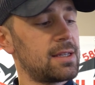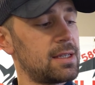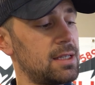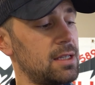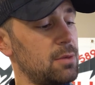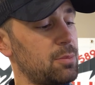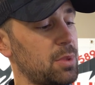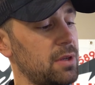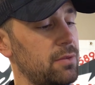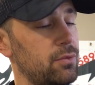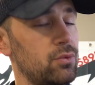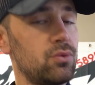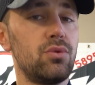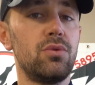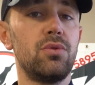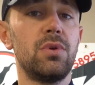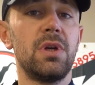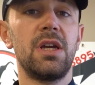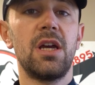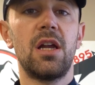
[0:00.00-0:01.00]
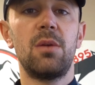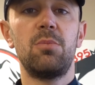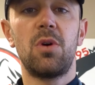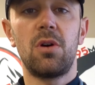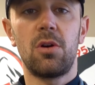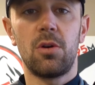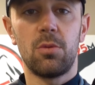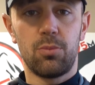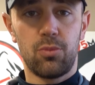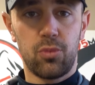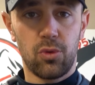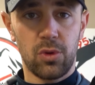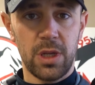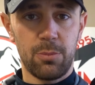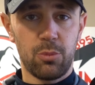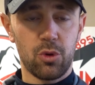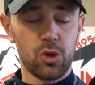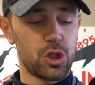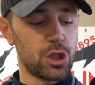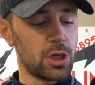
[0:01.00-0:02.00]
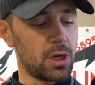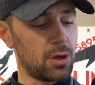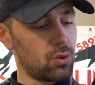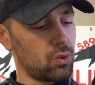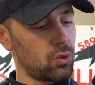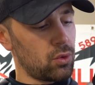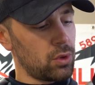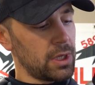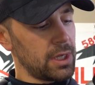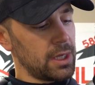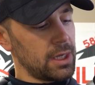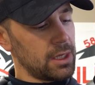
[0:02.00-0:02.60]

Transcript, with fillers: qui est prévu également pour les poches à eau.